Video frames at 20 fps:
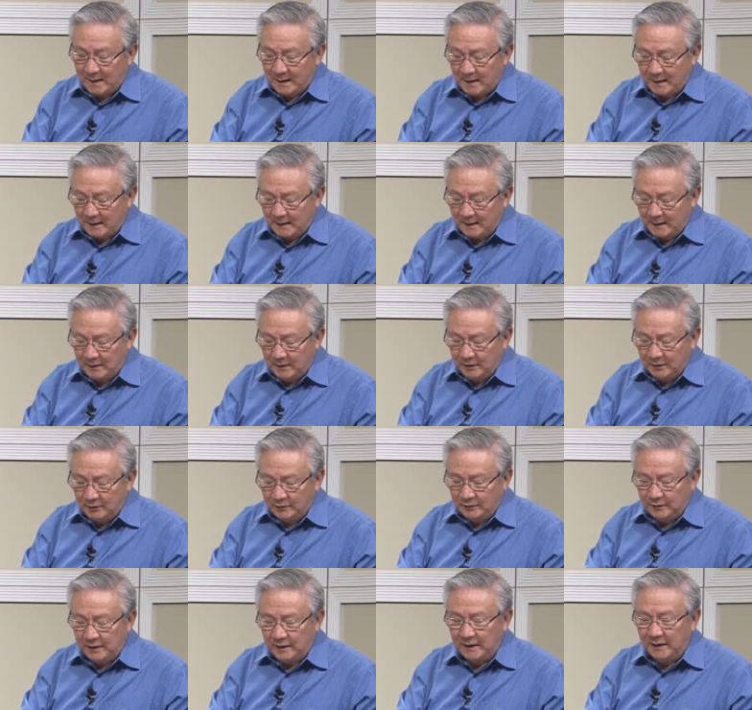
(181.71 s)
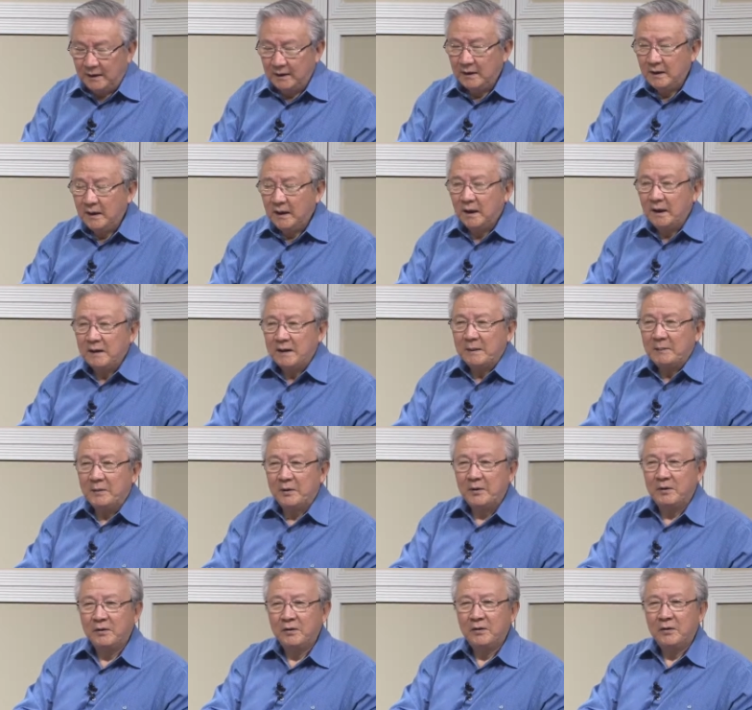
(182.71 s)
啊，所以那
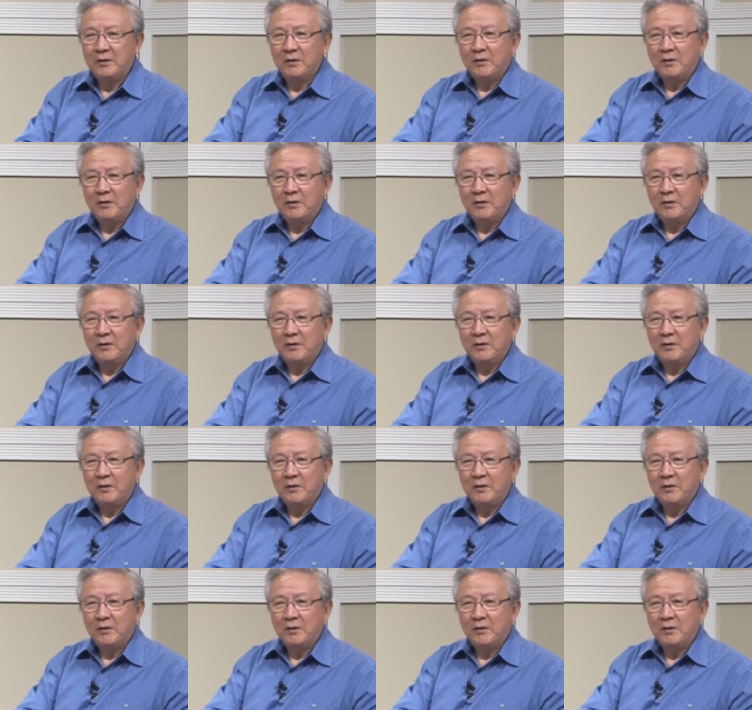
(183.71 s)
么